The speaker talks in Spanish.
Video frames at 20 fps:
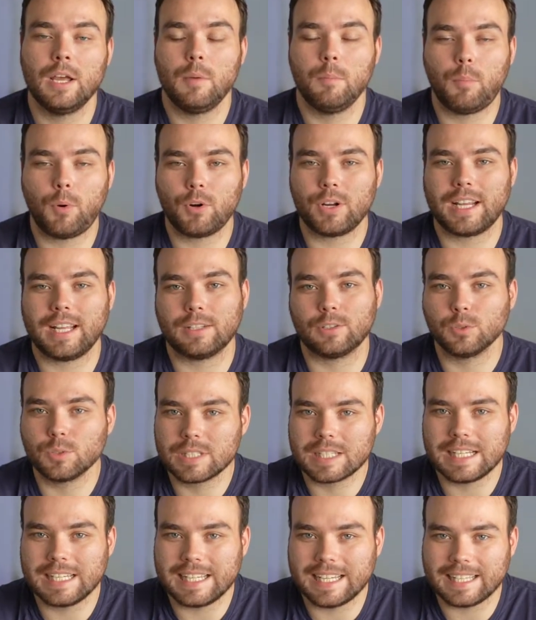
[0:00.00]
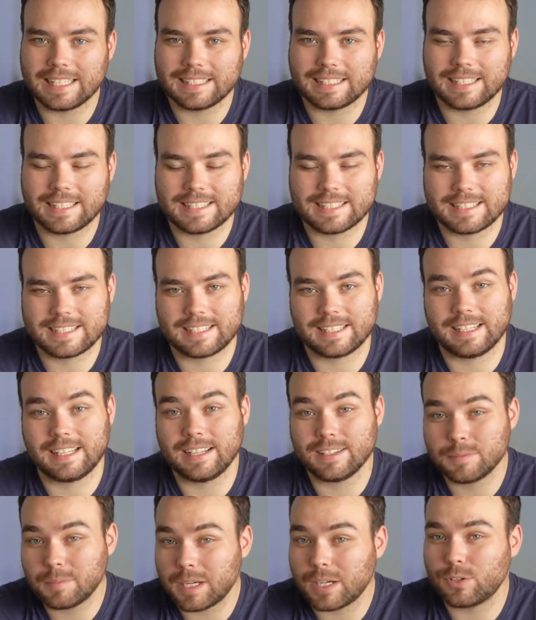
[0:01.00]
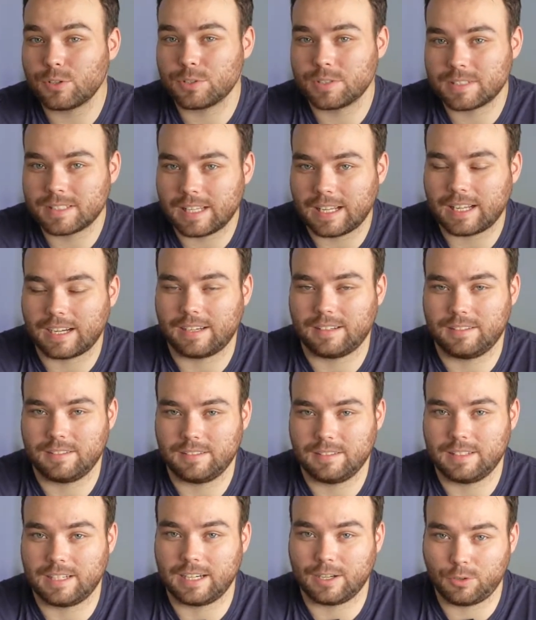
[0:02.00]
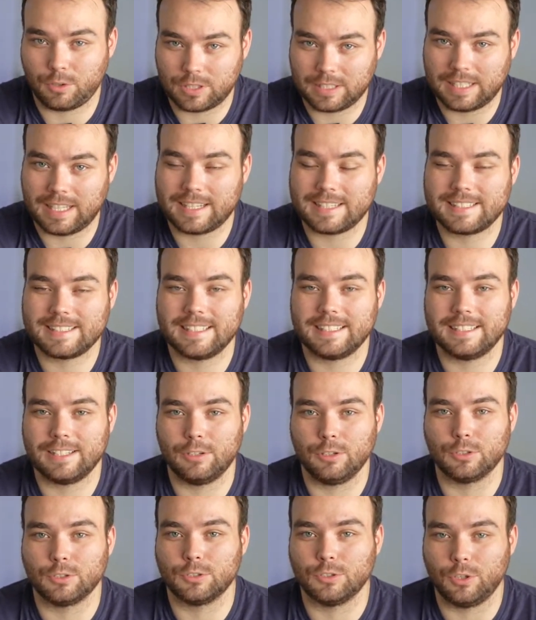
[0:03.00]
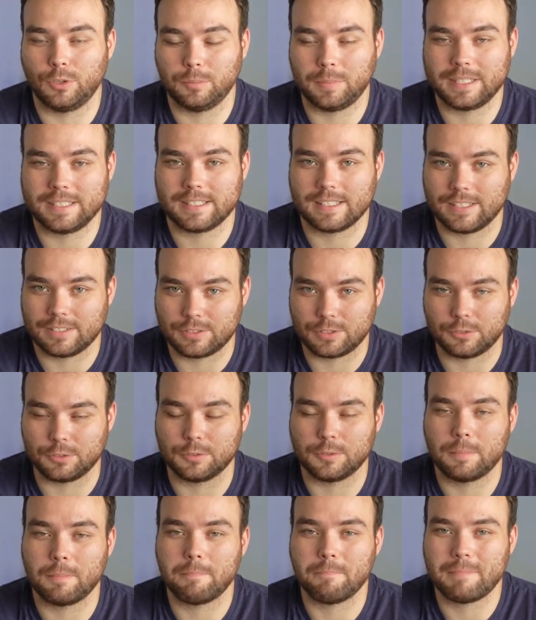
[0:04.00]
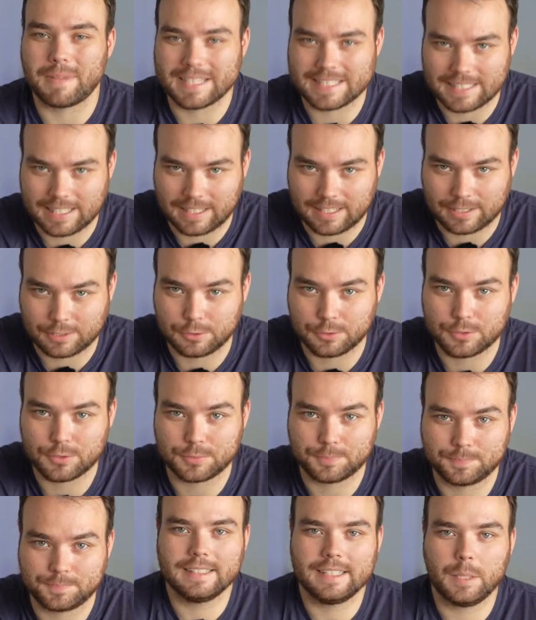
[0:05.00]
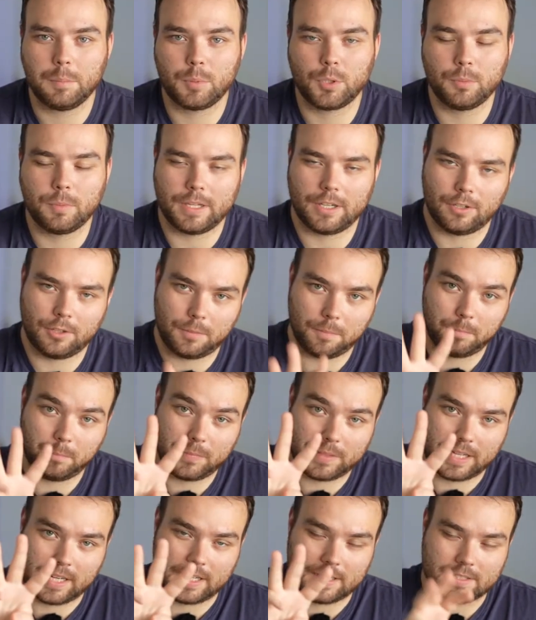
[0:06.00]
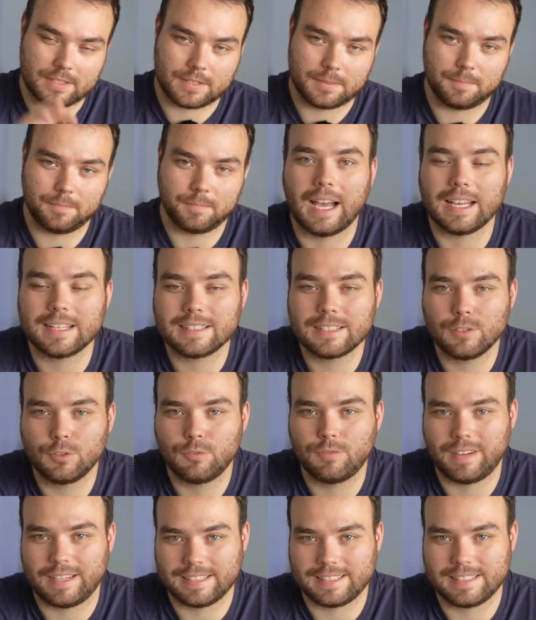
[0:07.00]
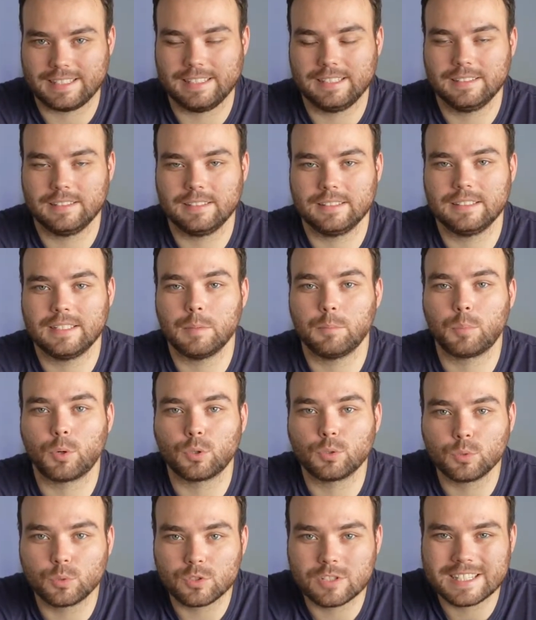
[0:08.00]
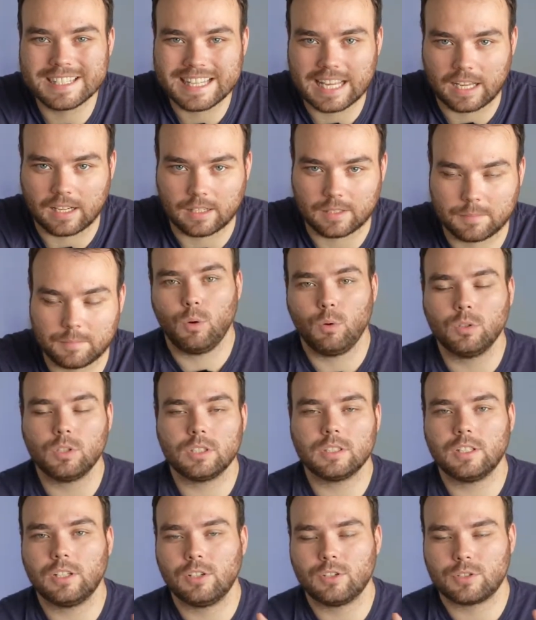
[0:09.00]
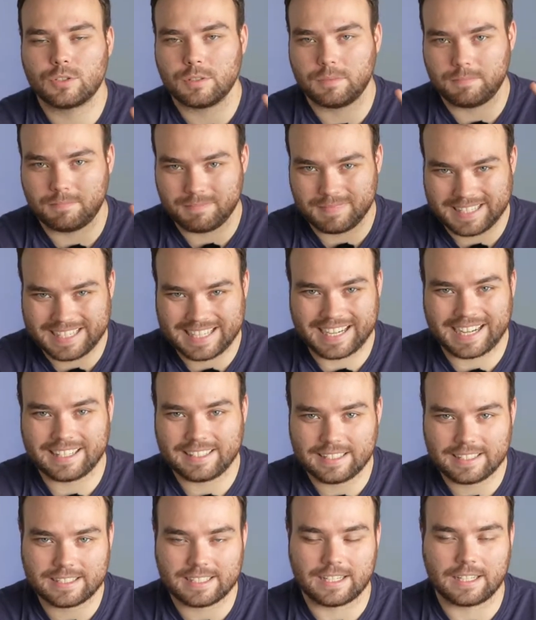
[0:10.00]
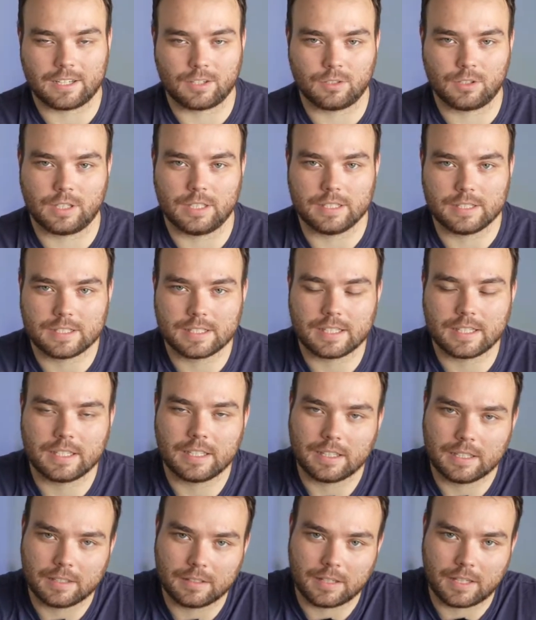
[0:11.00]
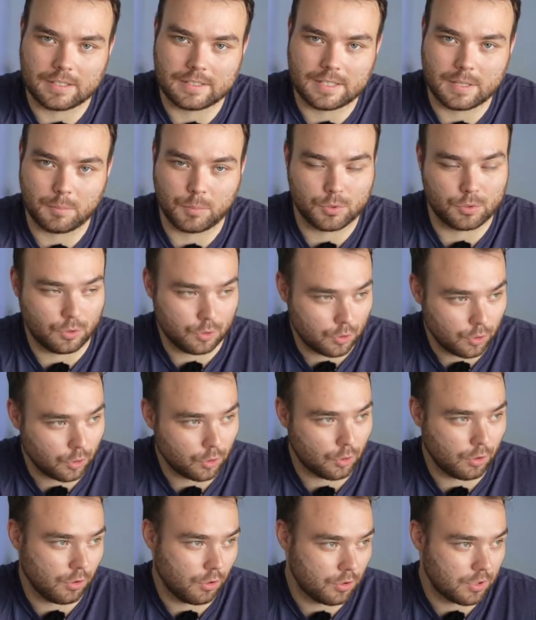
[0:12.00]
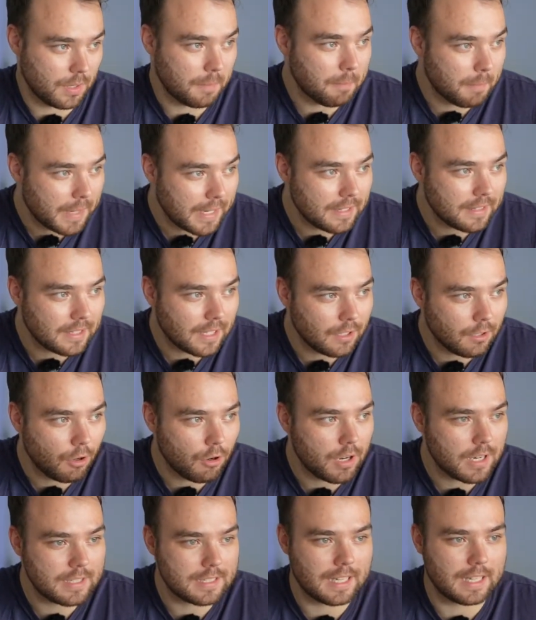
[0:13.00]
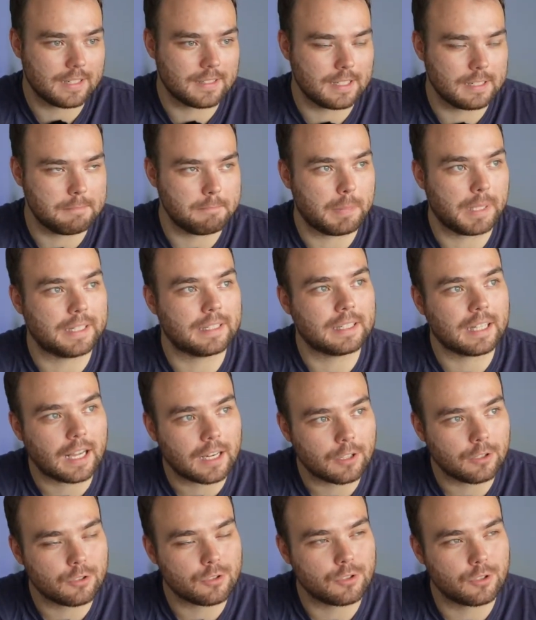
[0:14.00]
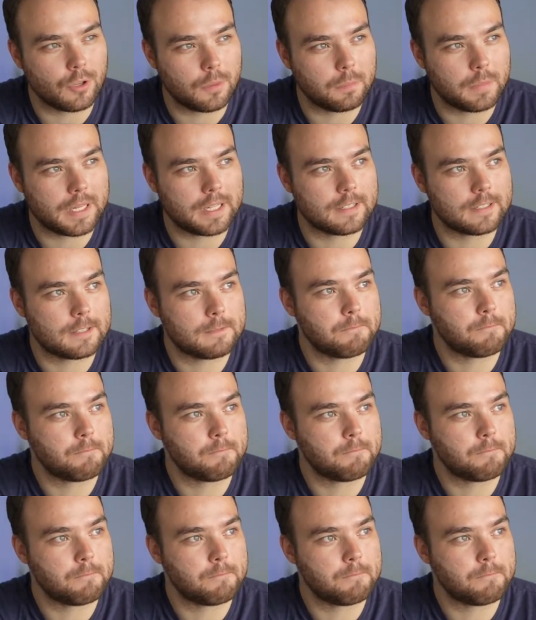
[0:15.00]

porque a tus clientes les va a costar recordarse de los nombres que son más largos. Tip número 3. Hazlo fácil de pronunciar. Uno de los grandes errores que hacemos nosotros, los emprendedores, es inventarnos nombres.